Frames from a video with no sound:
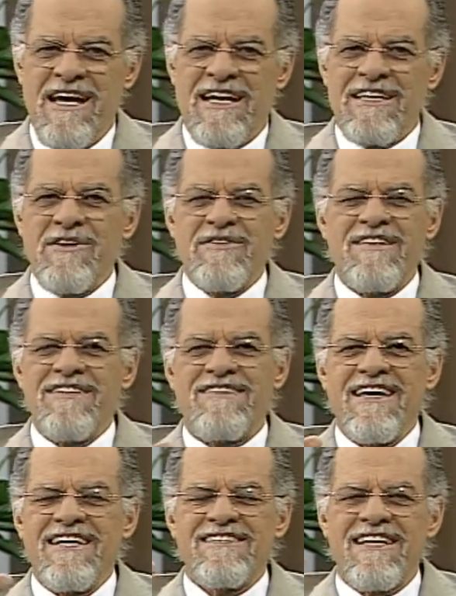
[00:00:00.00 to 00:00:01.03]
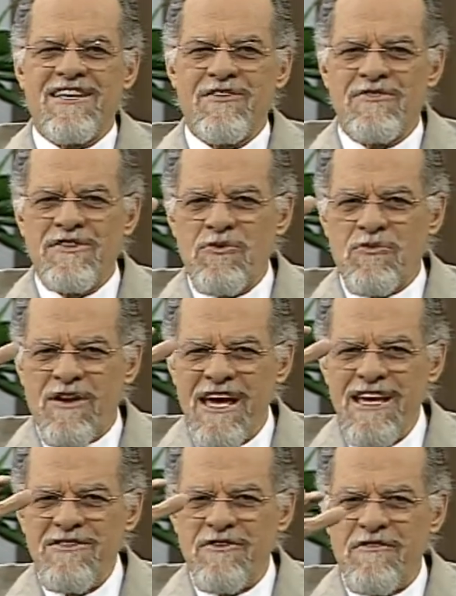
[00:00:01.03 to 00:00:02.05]
Deus deseja que o seu
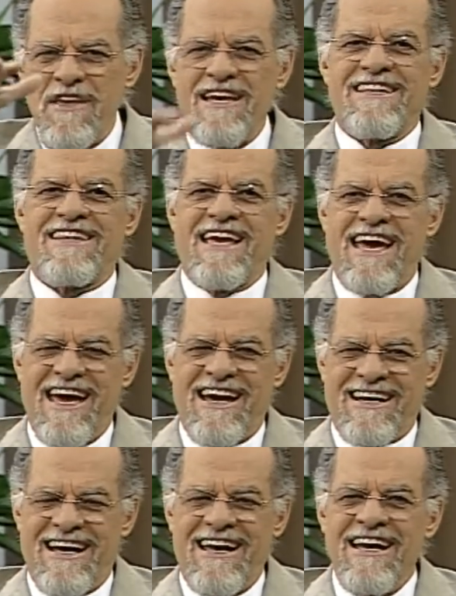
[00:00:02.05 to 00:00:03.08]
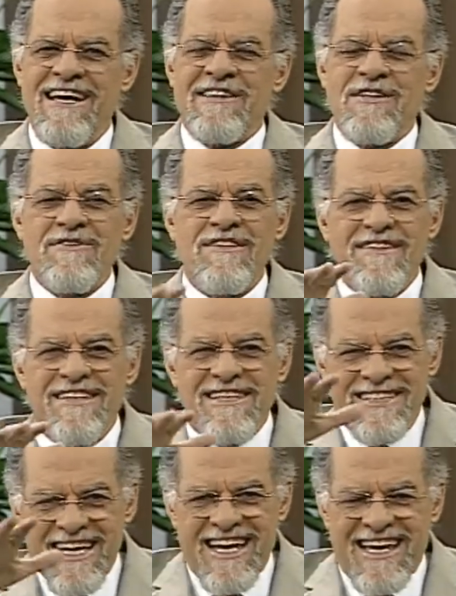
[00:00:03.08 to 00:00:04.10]
reino venha à terra. Deus
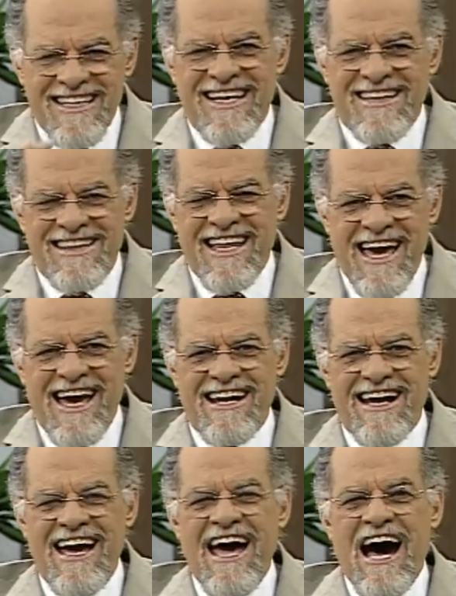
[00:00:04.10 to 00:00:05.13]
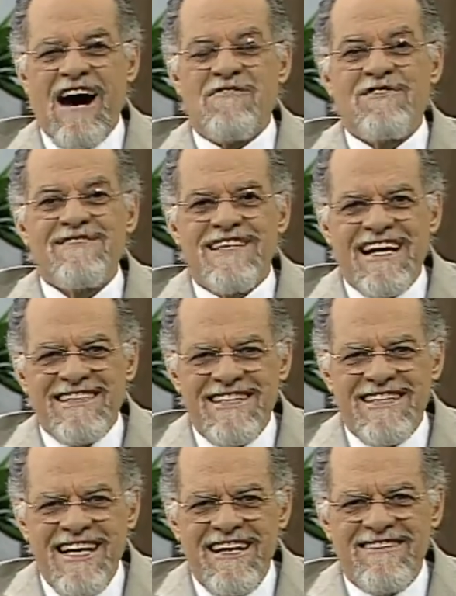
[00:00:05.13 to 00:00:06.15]
deseja que aqui na terra a vontade
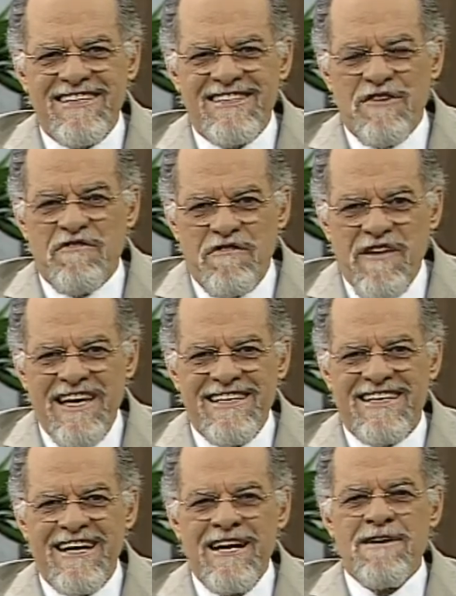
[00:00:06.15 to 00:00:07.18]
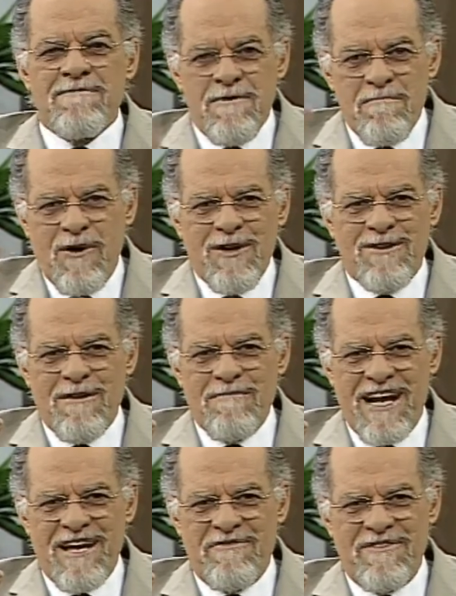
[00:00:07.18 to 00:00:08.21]
dele seja feita no modo como
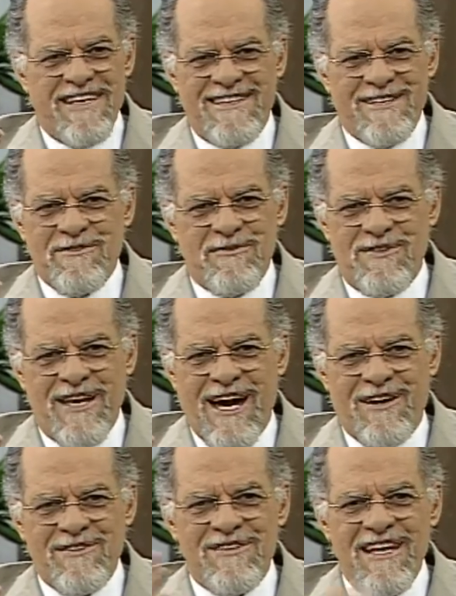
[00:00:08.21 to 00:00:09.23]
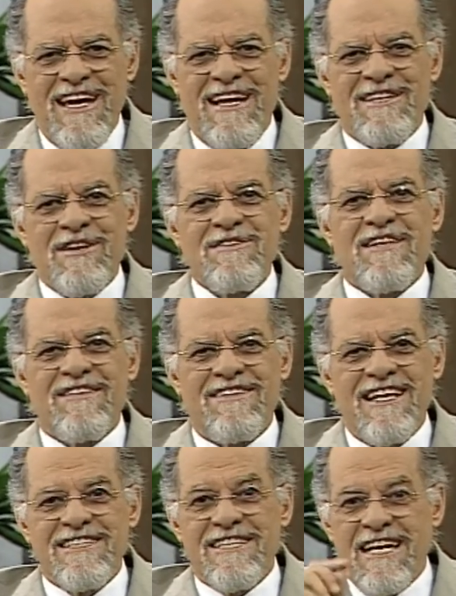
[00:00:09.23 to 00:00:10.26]
ela é feita nos céus. Deus
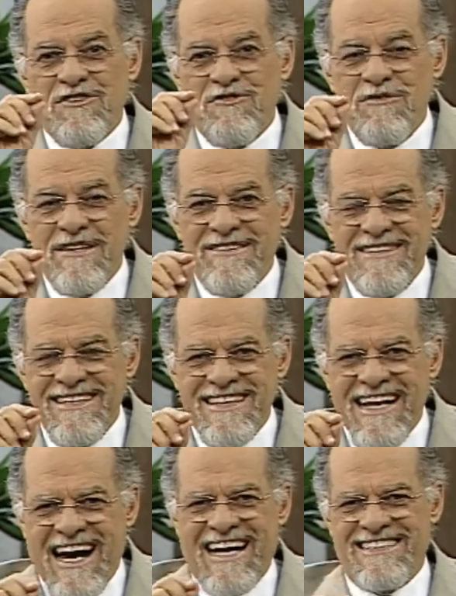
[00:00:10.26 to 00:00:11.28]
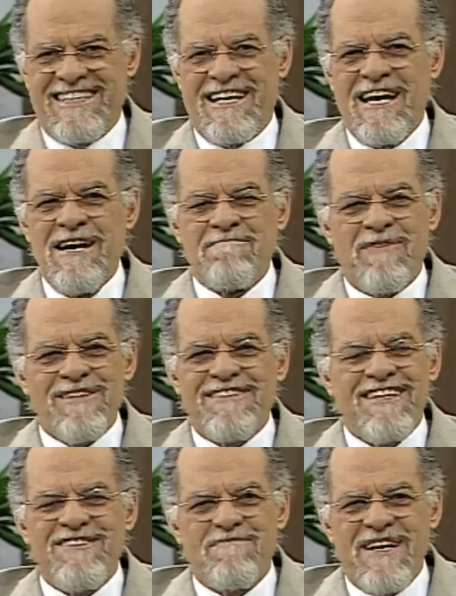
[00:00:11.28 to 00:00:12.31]
deseja que a sua cidade possa
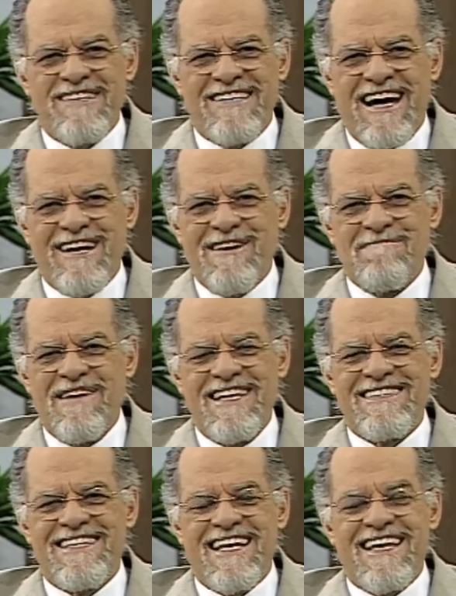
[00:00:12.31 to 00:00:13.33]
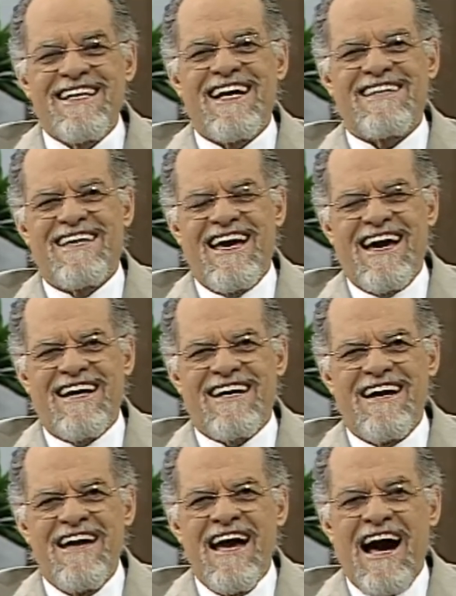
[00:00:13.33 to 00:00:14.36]
expressar realmente aqui na
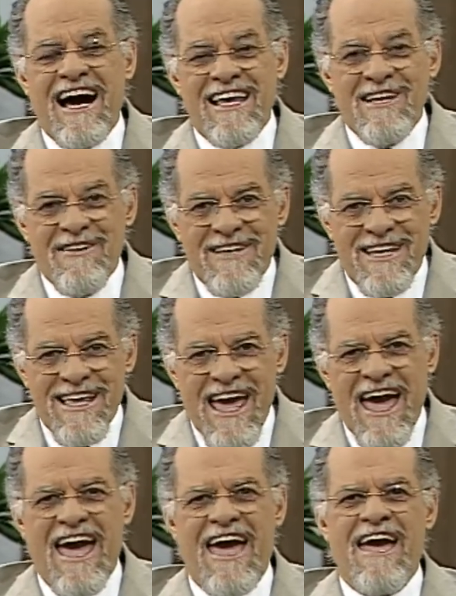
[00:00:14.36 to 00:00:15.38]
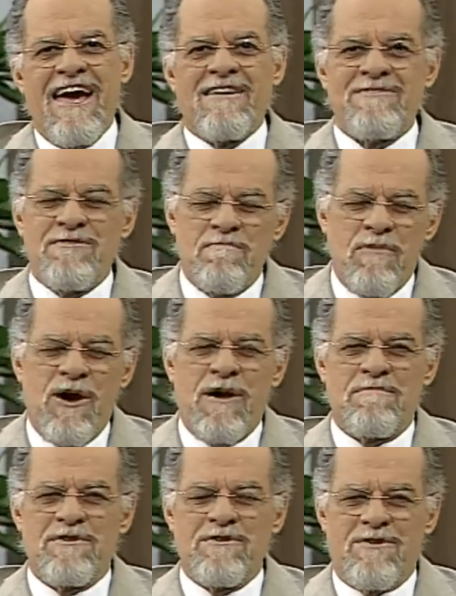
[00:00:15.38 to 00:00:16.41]
terra aquilo que é do
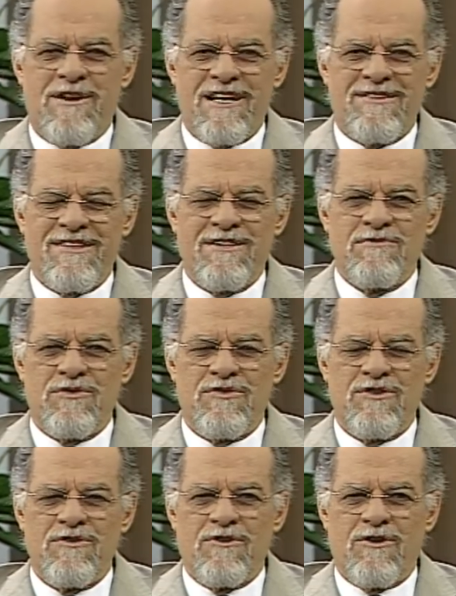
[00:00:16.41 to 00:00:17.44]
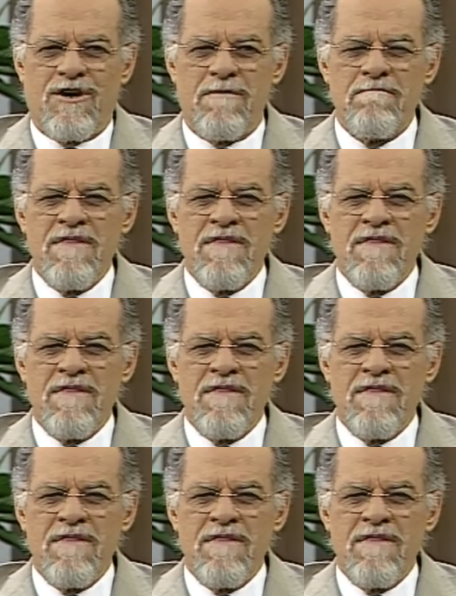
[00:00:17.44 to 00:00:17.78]
próprio do coração do Senhor.